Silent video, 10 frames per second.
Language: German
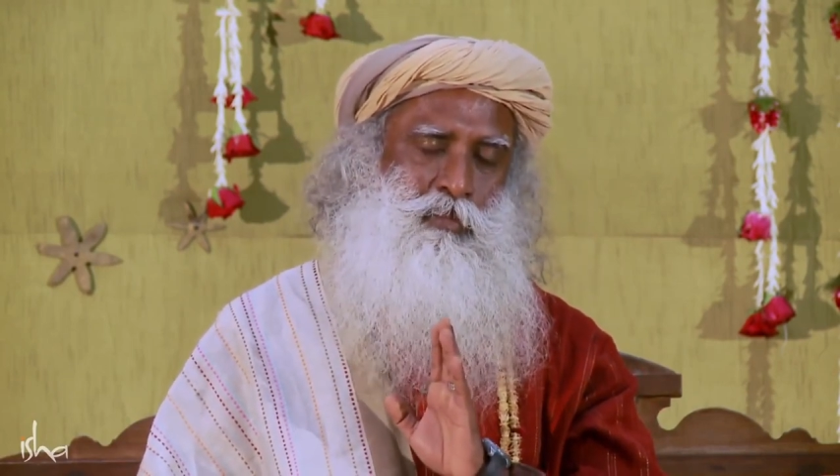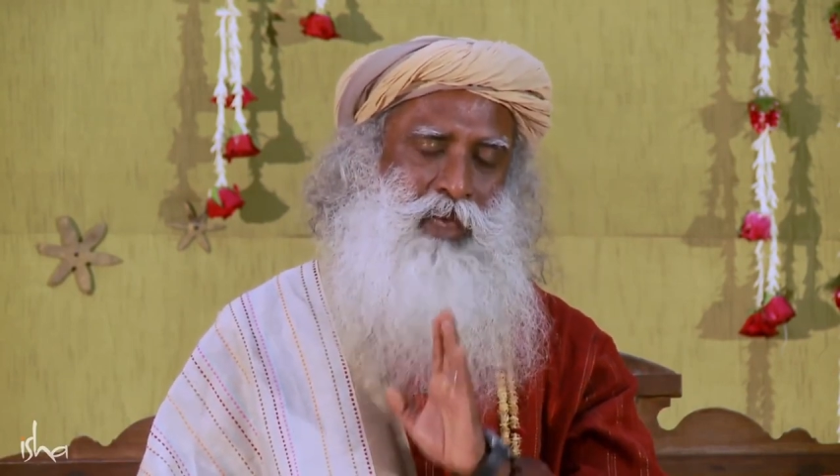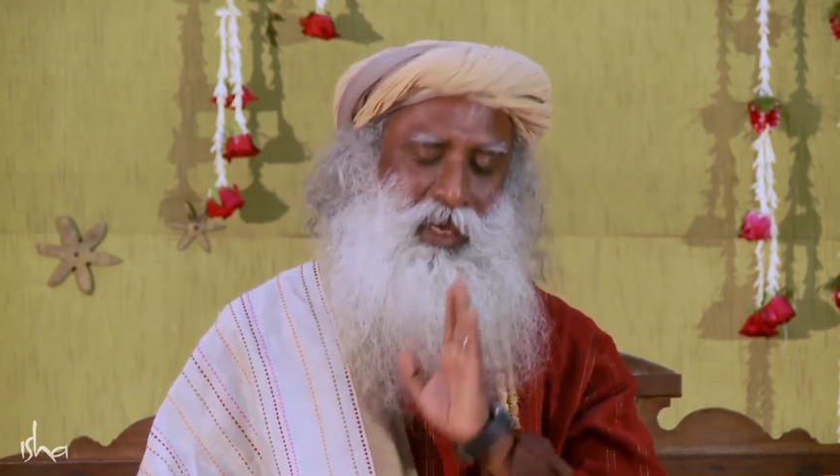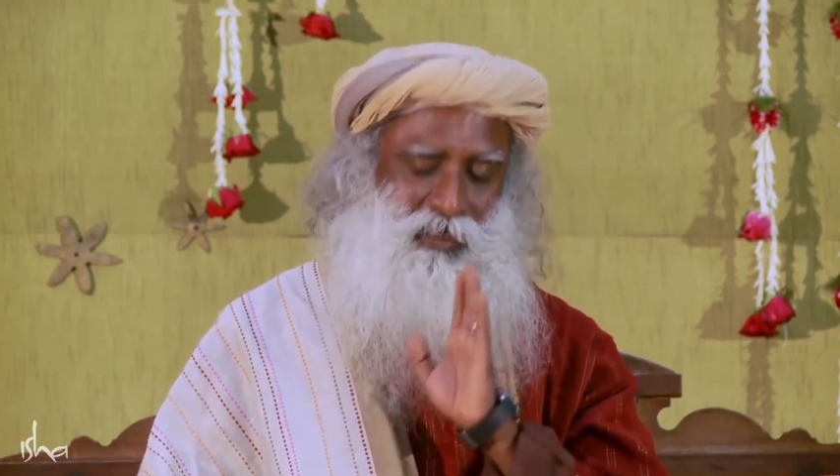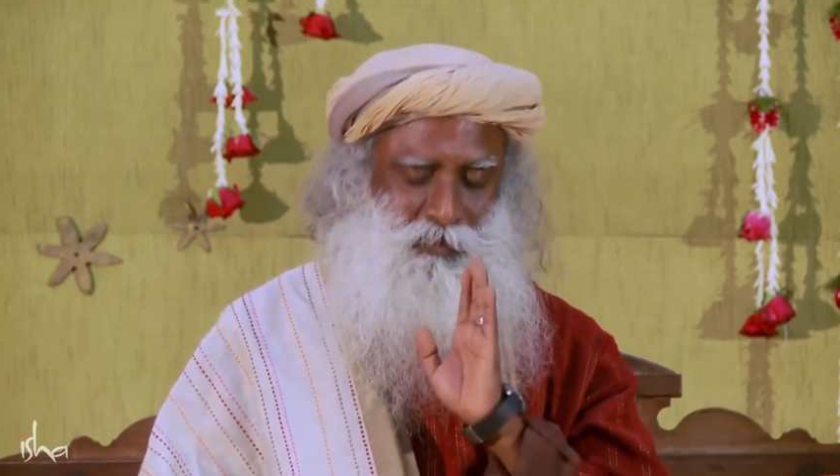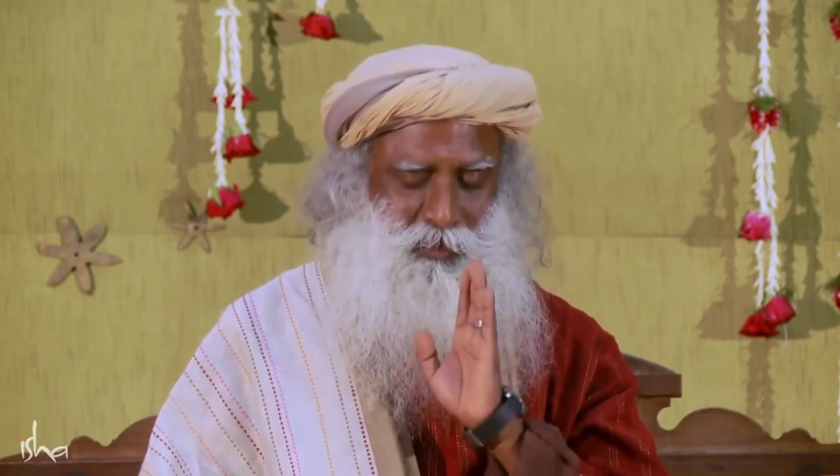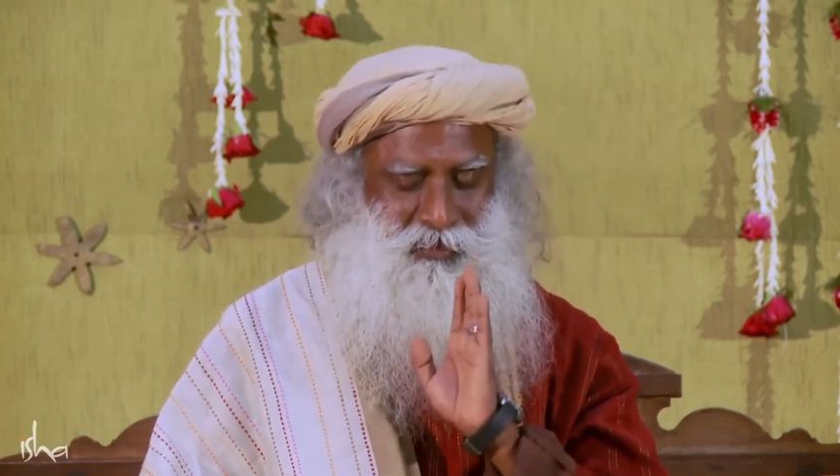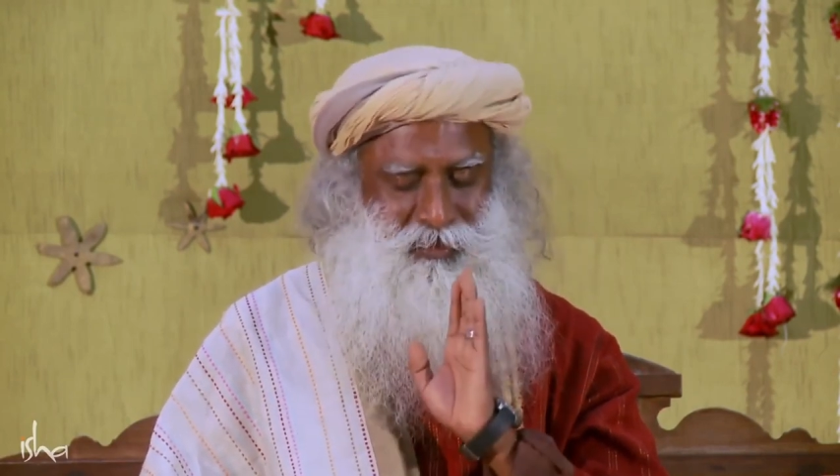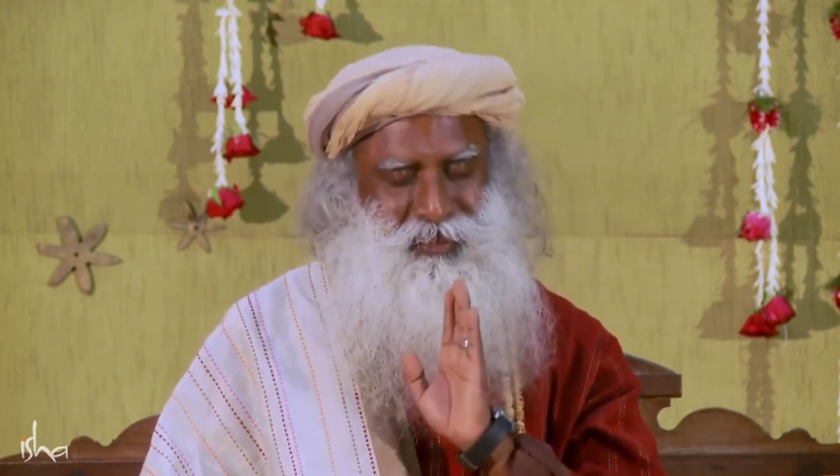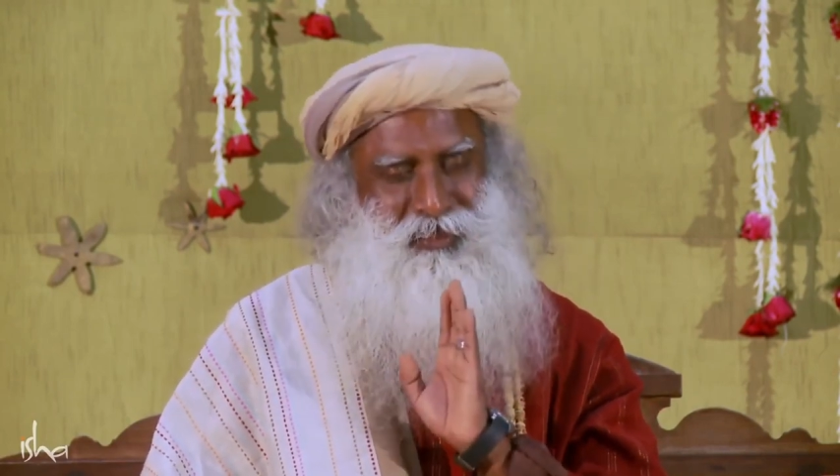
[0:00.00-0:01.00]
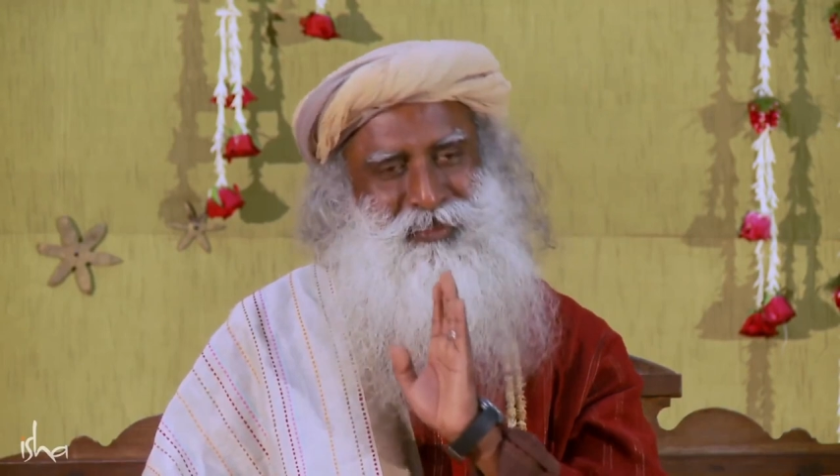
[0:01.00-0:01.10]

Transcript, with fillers: Vollgepackt